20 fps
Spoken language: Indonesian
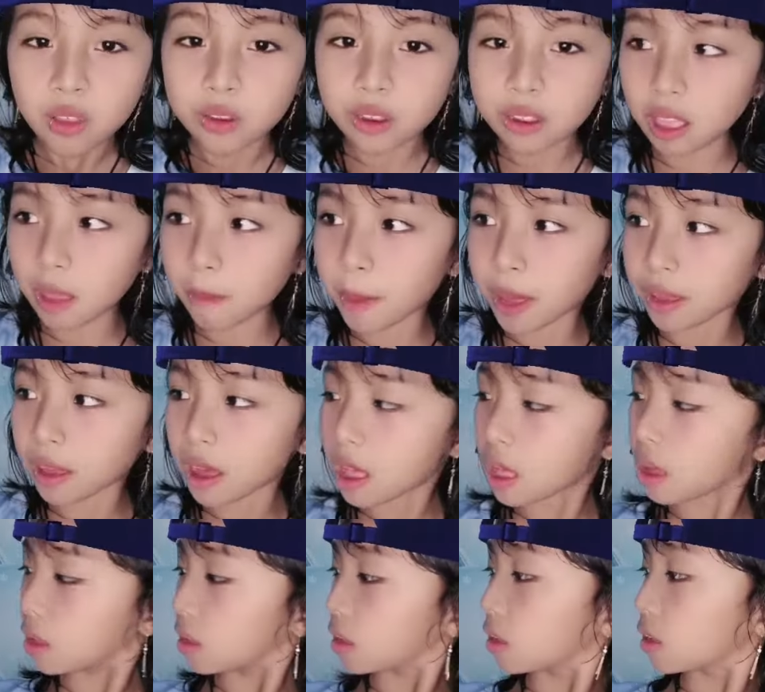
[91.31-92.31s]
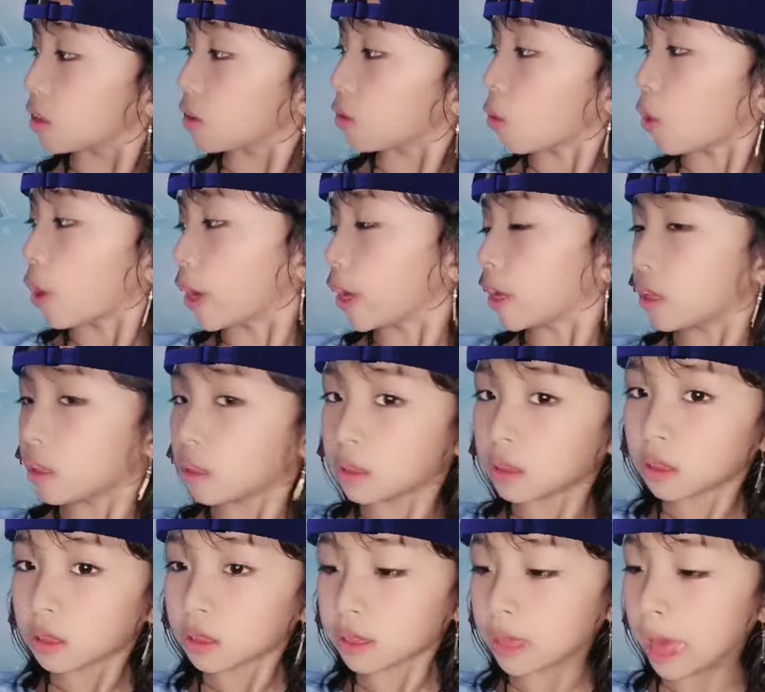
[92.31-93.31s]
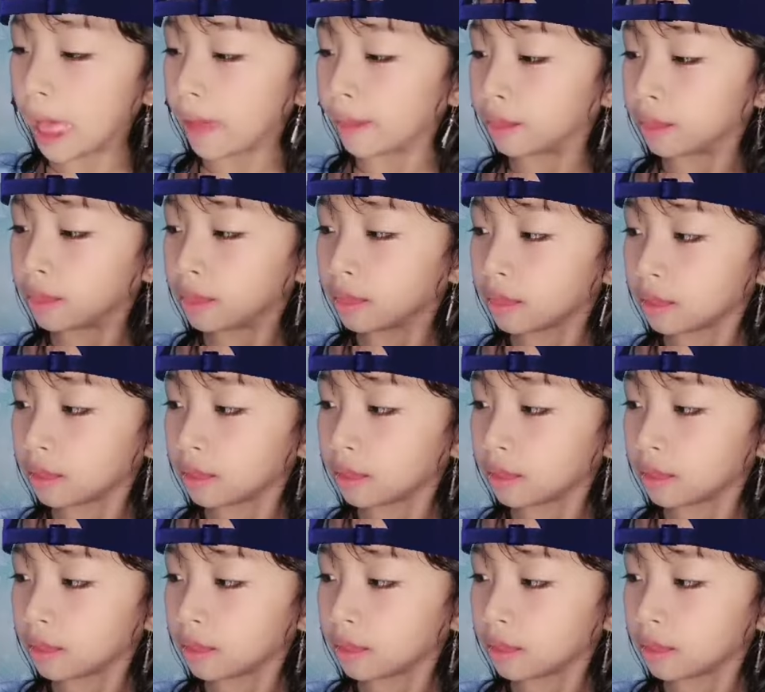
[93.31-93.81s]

Udah nyampe kah? Woi, Yan.